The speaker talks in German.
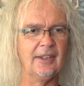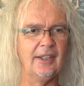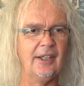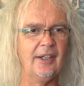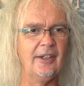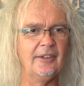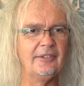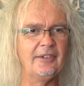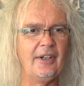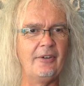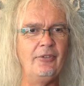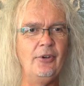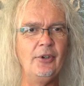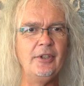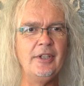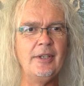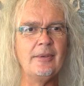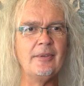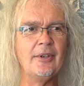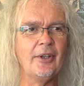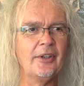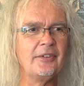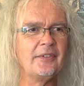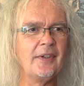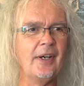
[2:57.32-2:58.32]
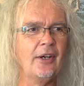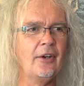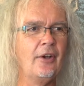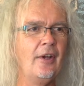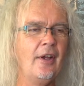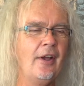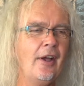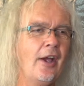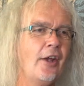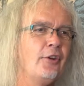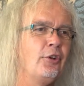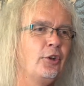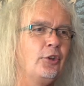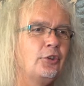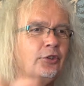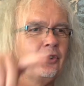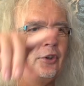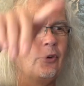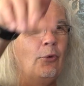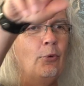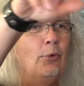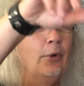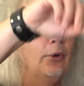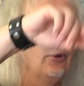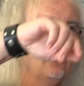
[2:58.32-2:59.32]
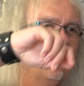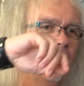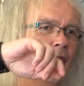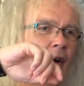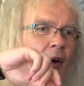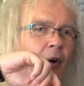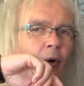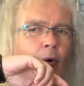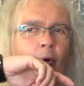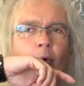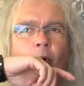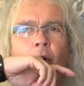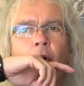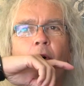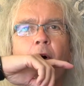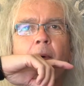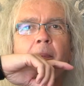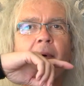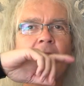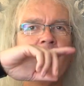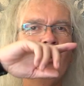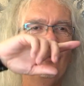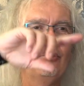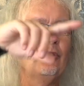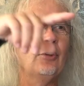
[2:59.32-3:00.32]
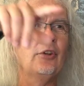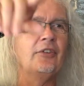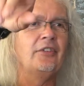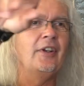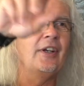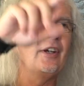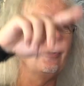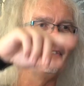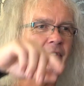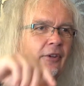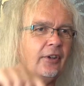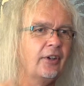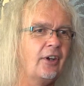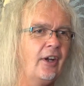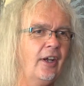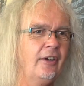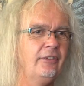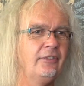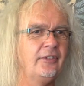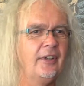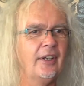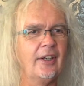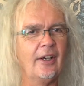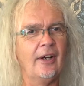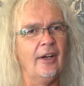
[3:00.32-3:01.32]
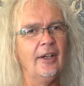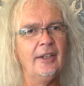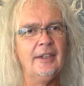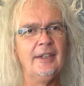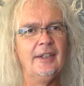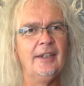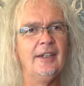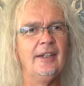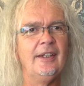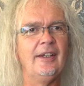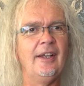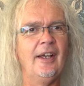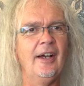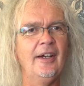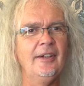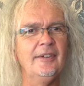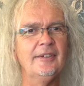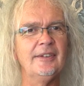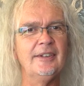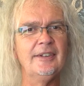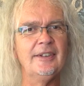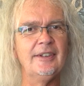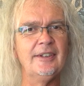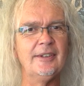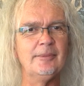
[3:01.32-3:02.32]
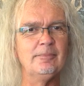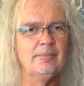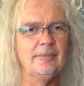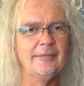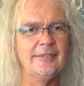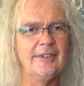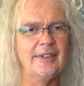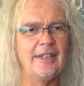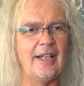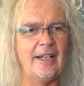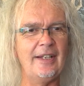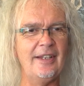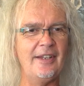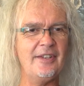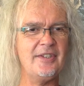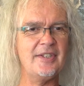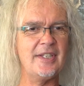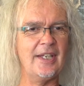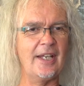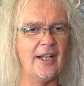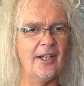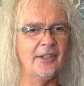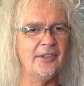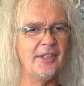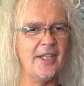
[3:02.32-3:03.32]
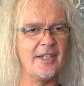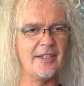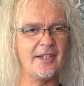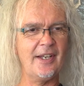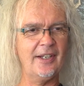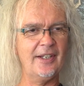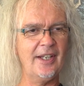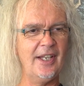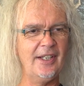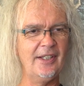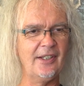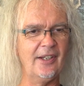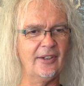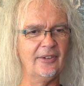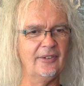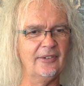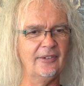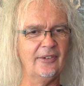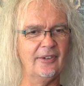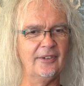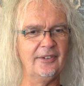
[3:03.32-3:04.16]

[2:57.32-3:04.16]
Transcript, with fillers: Äh, da würden die Leute sagen, hey, da ist doch Udo. Irgendwann, oh, das ist doch Sänger von Gräftiger. Ja, äh, da lässt sich halt nichts dran ändern.